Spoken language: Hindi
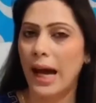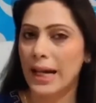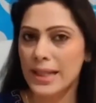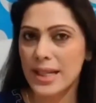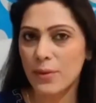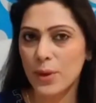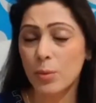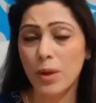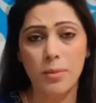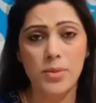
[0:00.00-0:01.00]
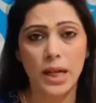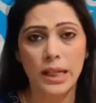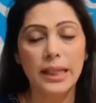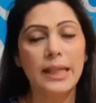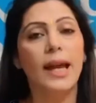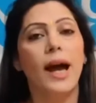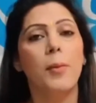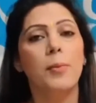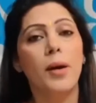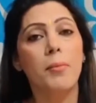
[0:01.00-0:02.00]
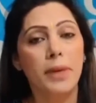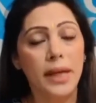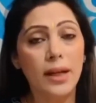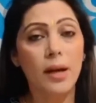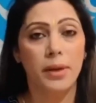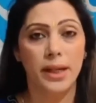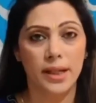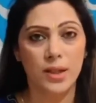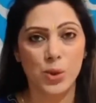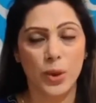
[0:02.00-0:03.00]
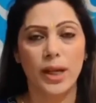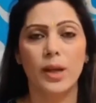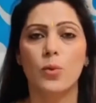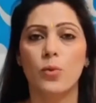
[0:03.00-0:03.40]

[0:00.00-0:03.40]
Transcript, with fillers: आज के इस वीडियो में हम जानेंगे कि आपका मई का महीना जो है